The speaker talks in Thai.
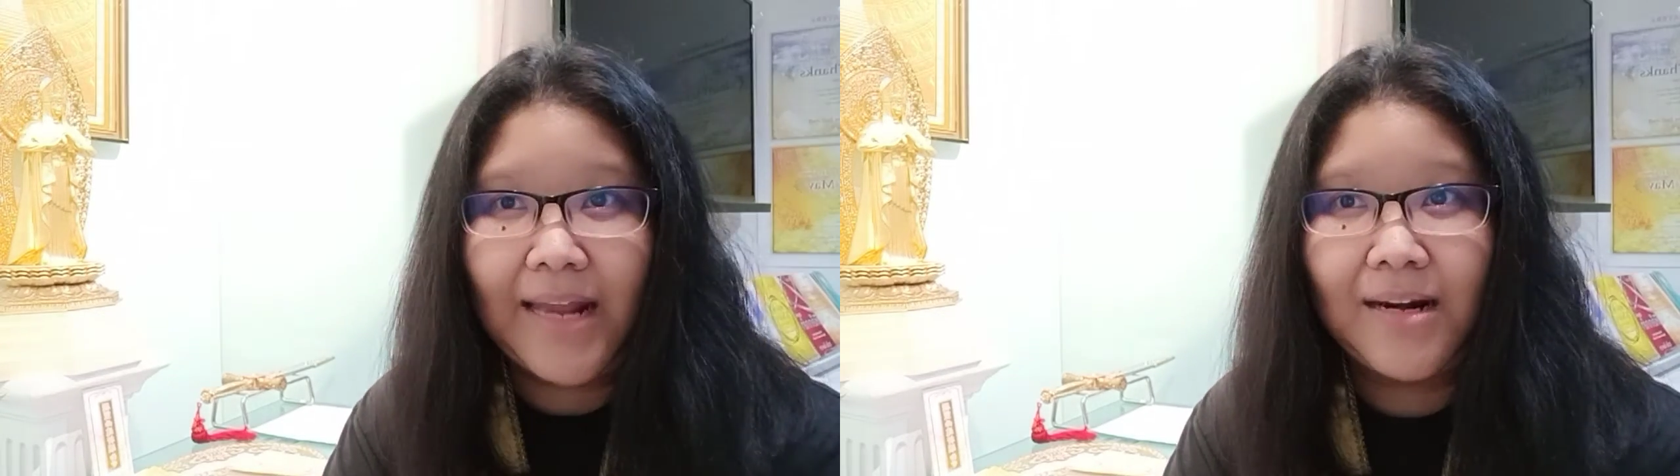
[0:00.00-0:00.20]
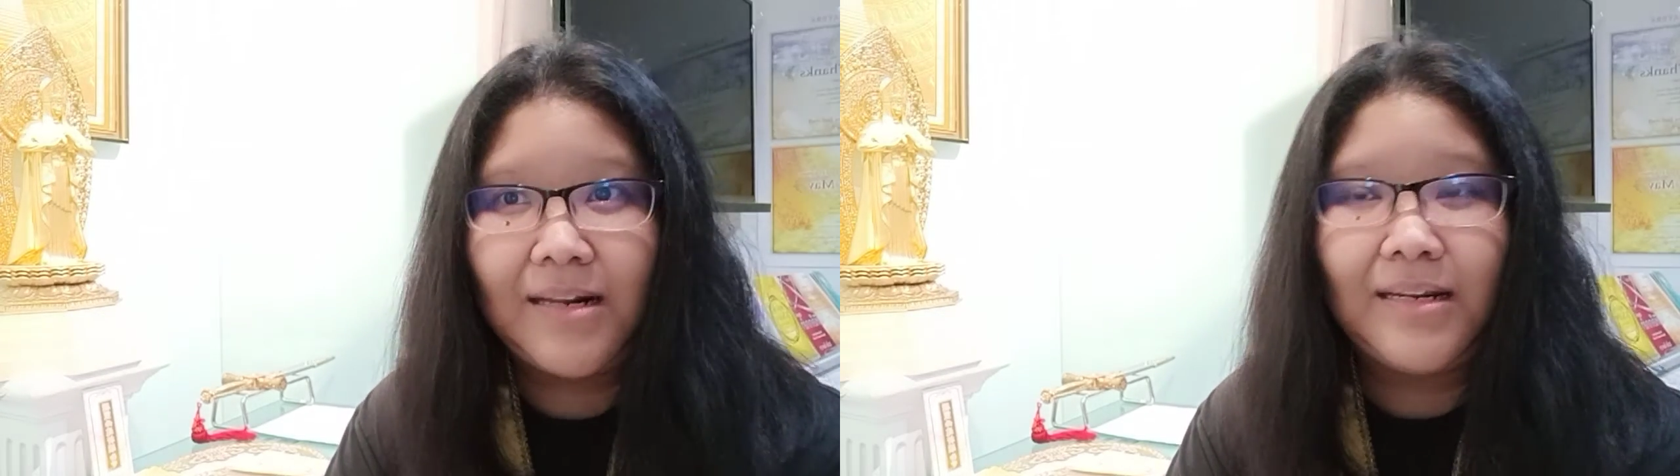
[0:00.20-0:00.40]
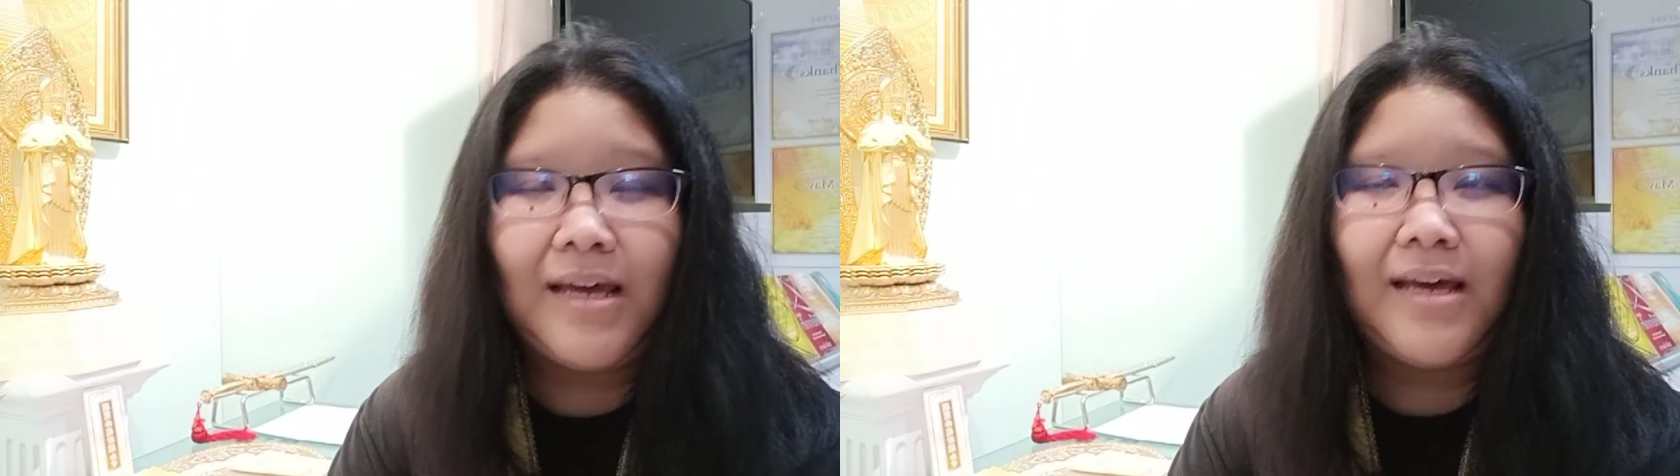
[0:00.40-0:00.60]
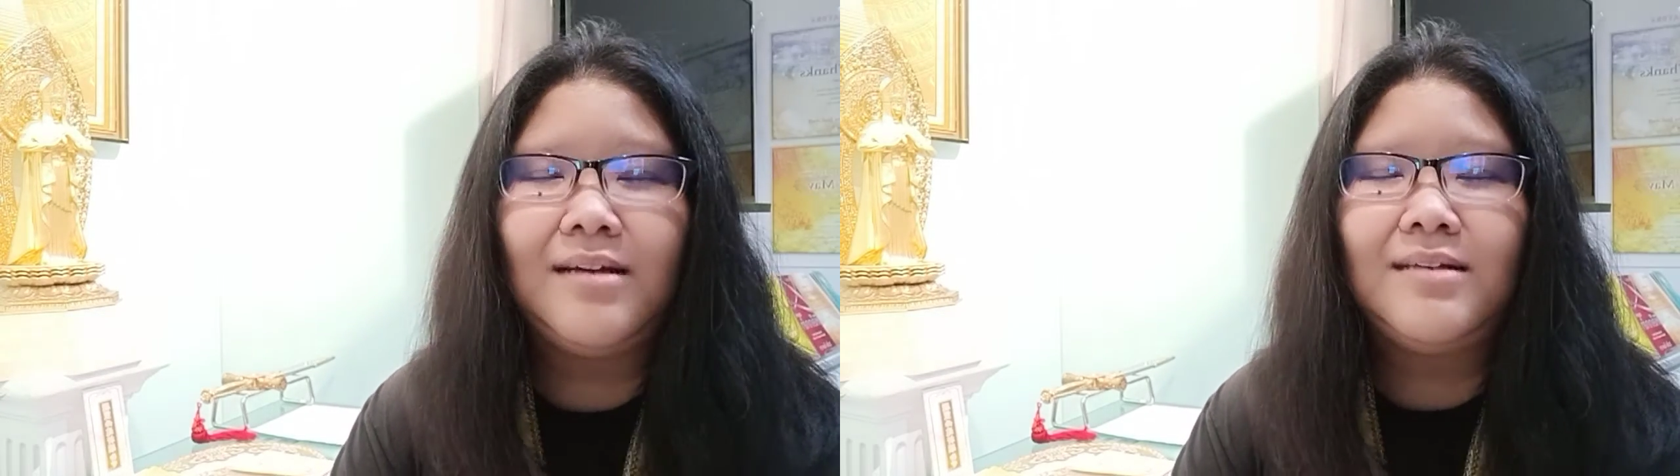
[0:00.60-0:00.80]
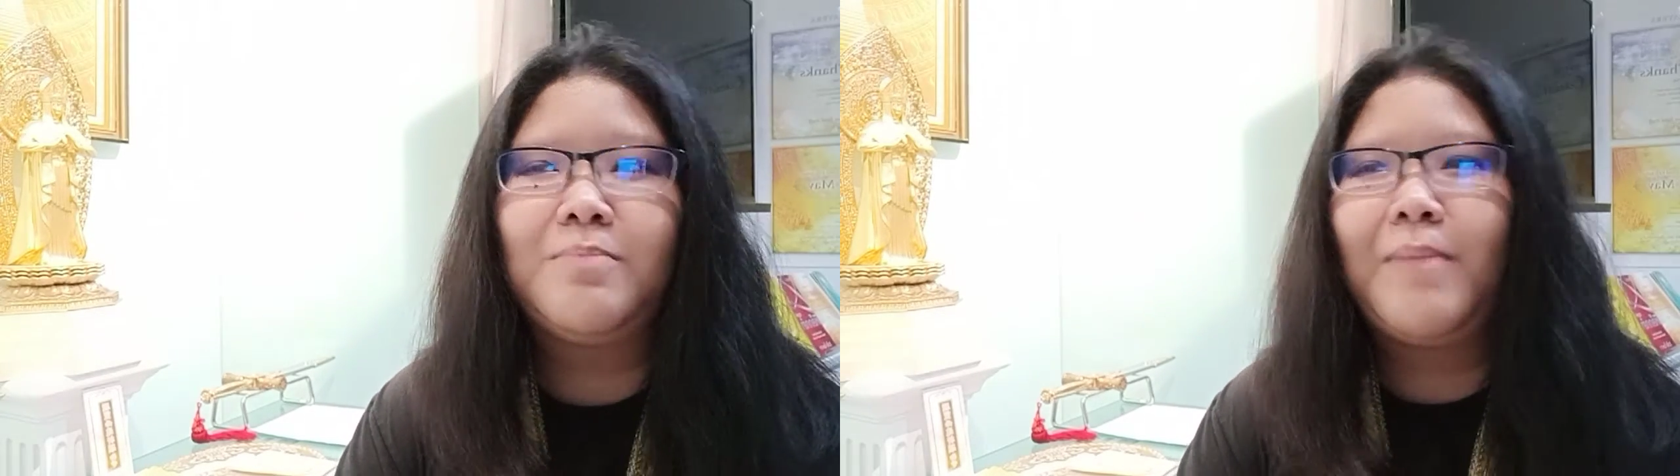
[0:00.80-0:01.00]
รณ์ทั้ง
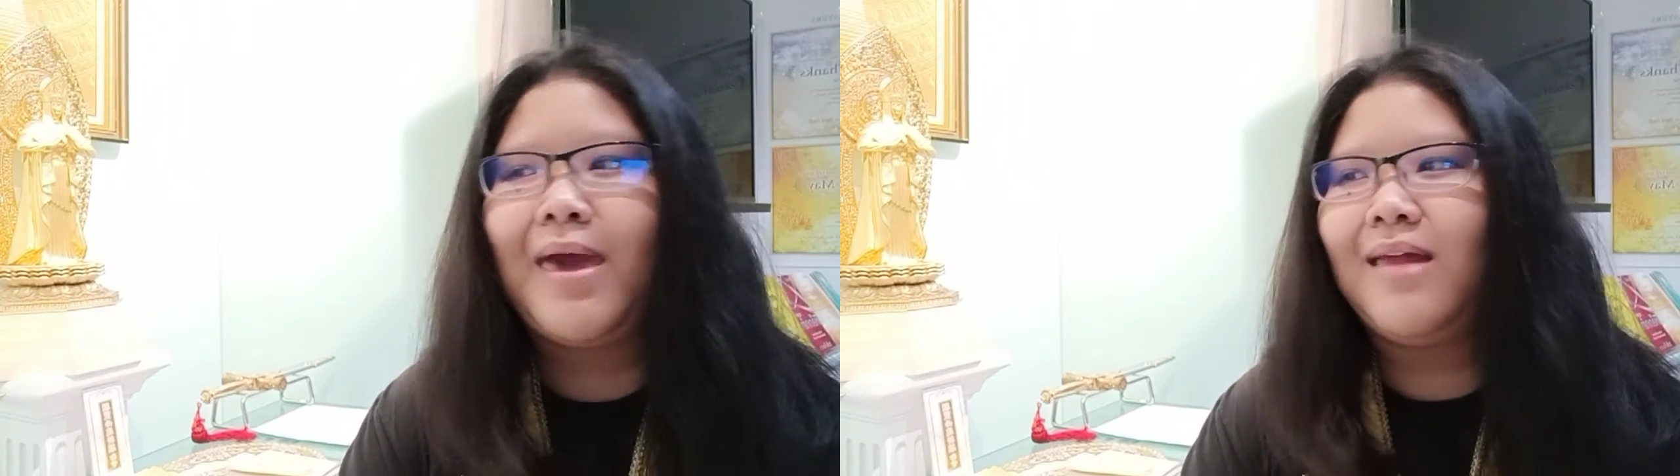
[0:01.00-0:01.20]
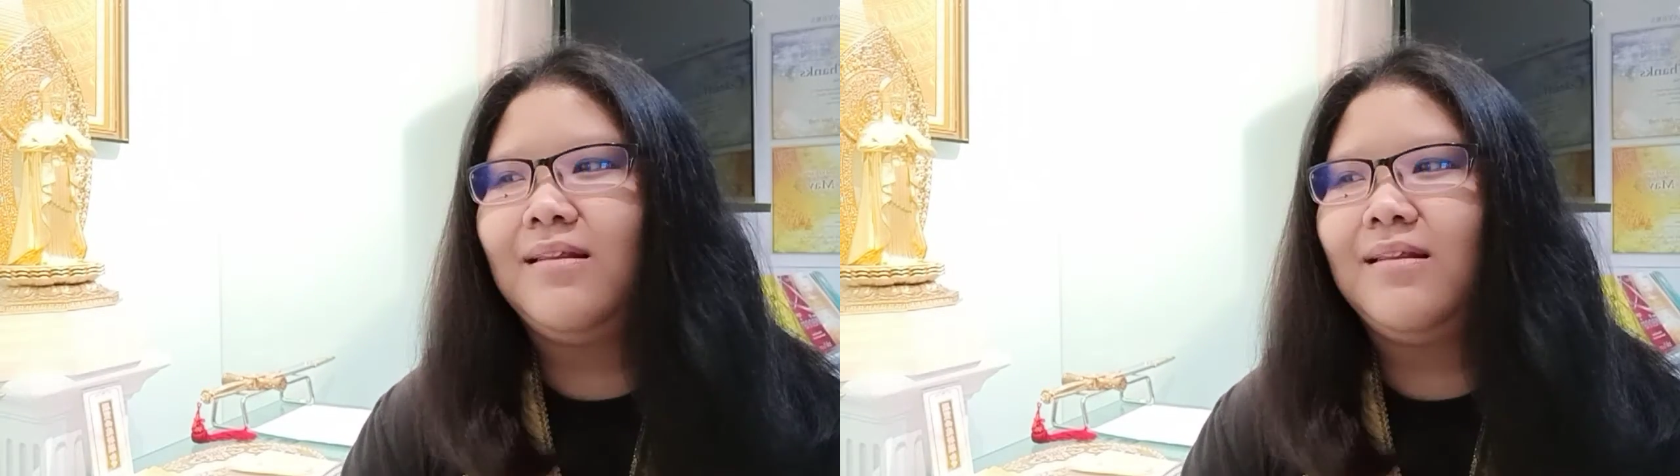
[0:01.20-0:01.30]
จะเป็น